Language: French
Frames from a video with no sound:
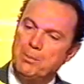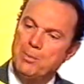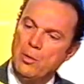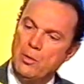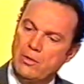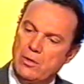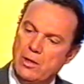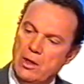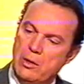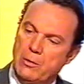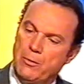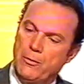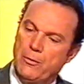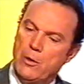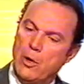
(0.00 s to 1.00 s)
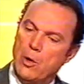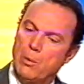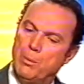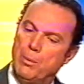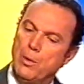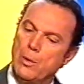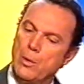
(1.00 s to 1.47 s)
petites fleurs
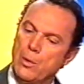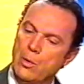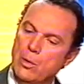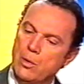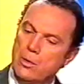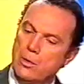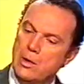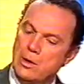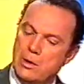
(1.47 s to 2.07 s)
bleues et qui